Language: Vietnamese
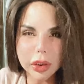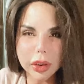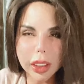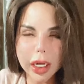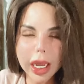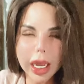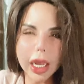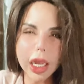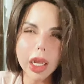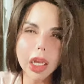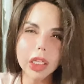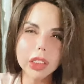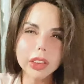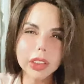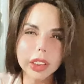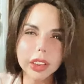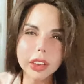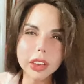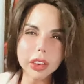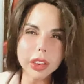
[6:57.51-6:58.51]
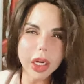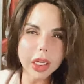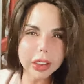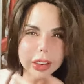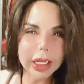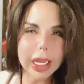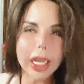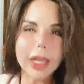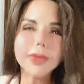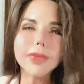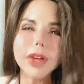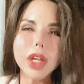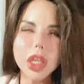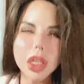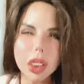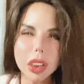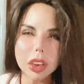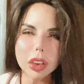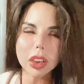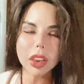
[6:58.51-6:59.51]
là chị đơn giản mà
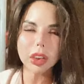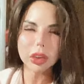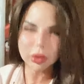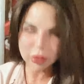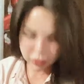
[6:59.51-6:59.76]
xinh thì